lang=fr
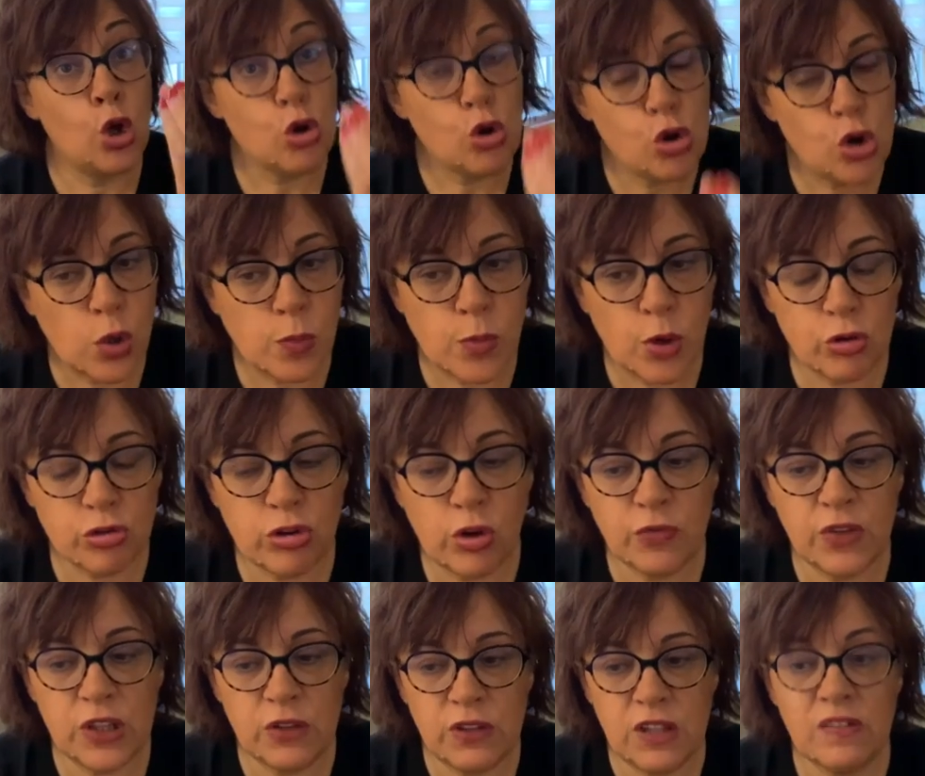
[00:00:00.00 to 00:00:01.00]
comment j'ai
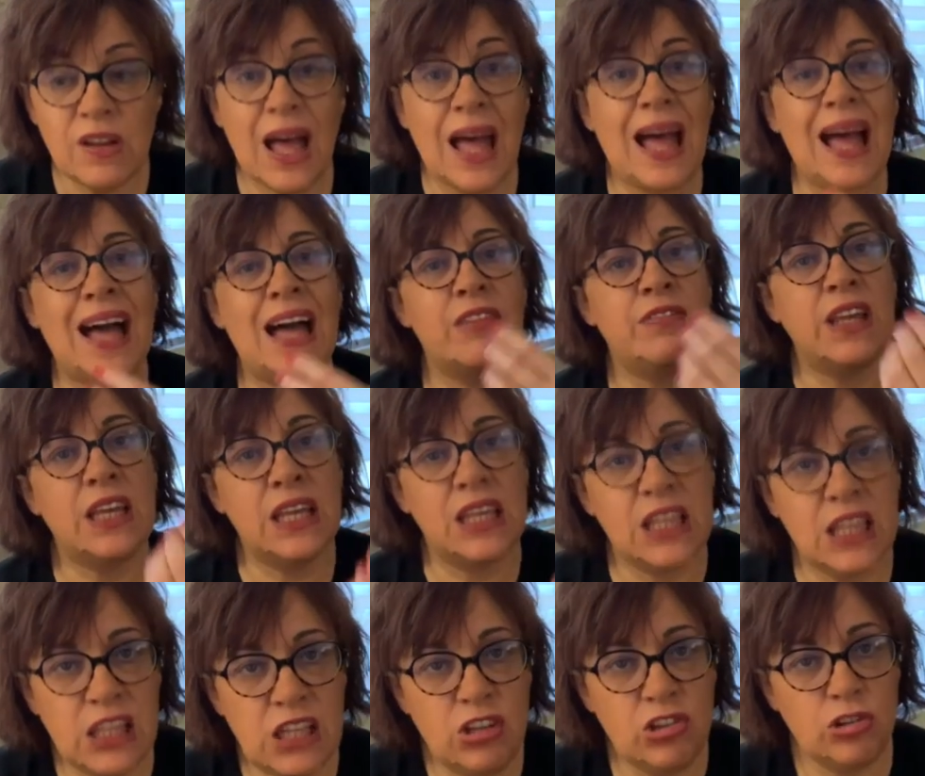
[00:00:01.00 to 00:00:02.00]
envie de vivre, avec
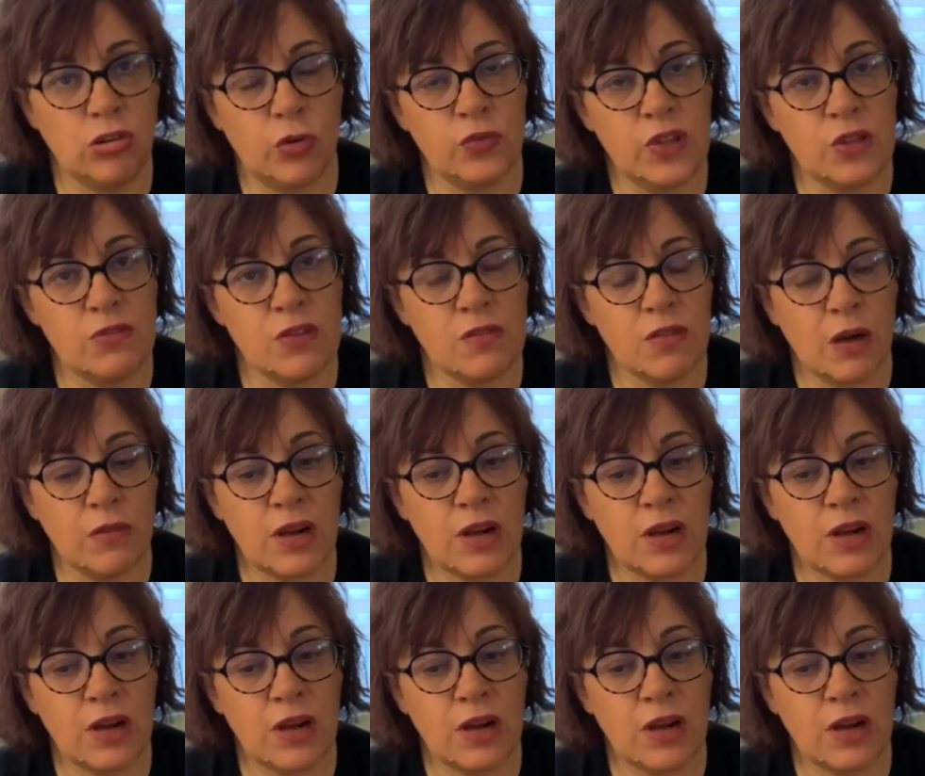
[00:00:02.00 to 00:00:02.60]
qui j'ai envie de vivre.